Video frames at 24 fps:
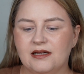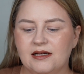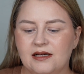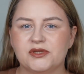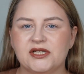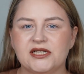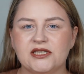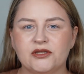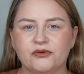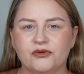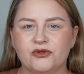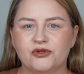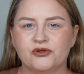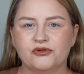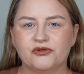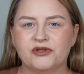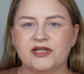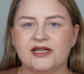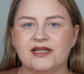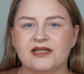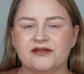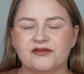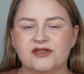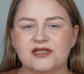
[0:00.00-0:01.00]

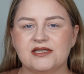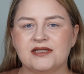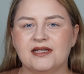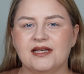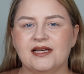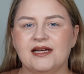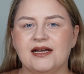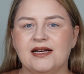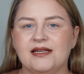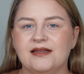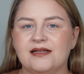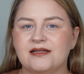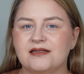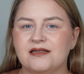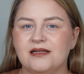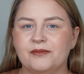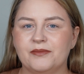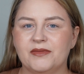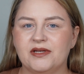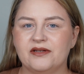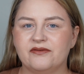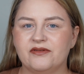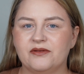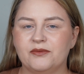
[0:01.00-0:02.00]
Przesłoczuję je wszystkie, a
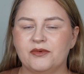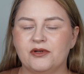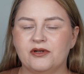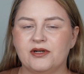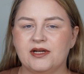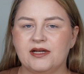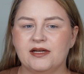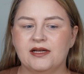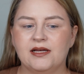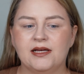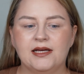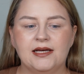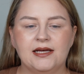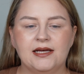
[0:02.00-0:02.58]
następnie wybiorę